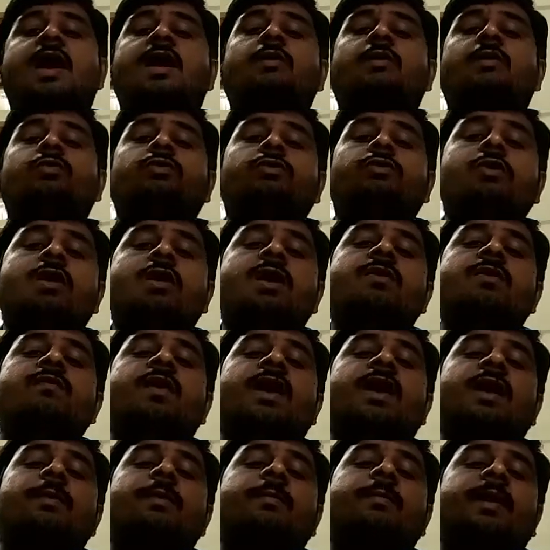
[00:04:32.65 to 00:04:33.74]
ఆ ఉద్యోగం
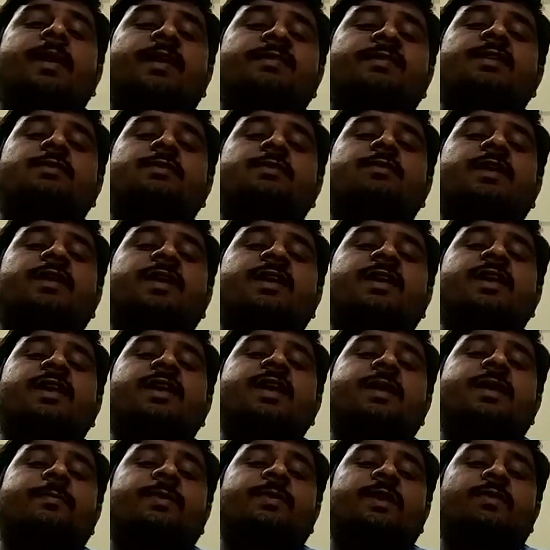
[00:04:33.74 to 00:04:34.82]
వాళ్ళ మనస్తత్వానికి
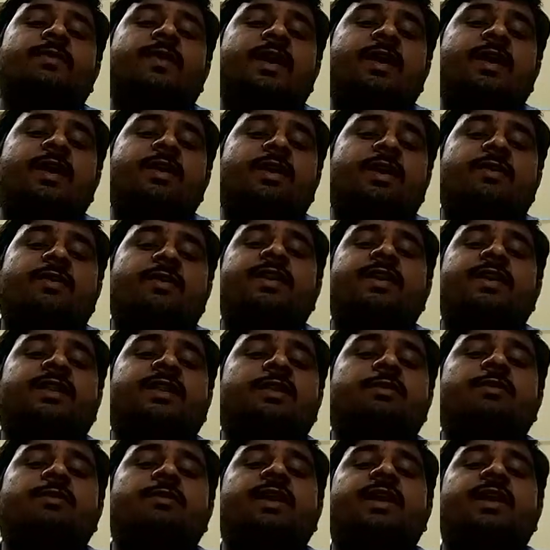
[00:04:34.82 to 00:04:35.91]
లేకపోతే వాళ్ళ యొక్క
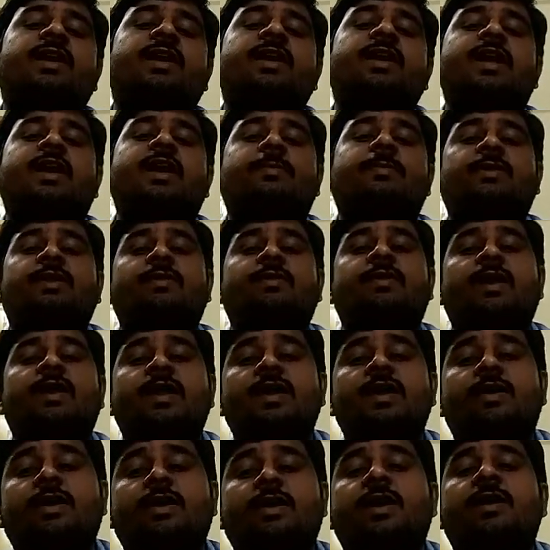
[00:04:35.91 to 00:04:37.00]
వ్యక్తిత్వానికి లేకపోతే వాళ్ళ
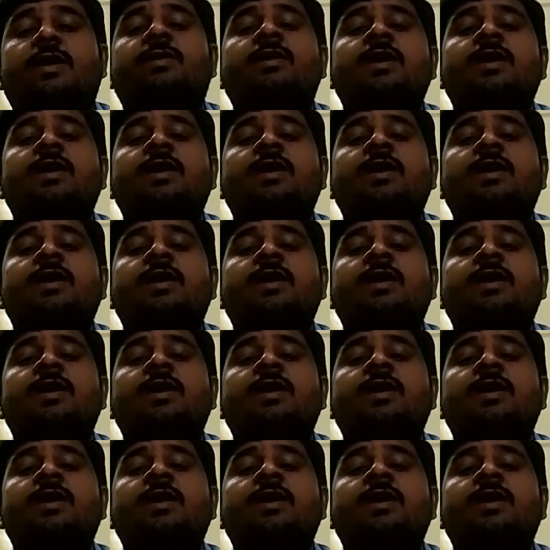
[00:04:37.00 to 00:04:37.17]
యొక్క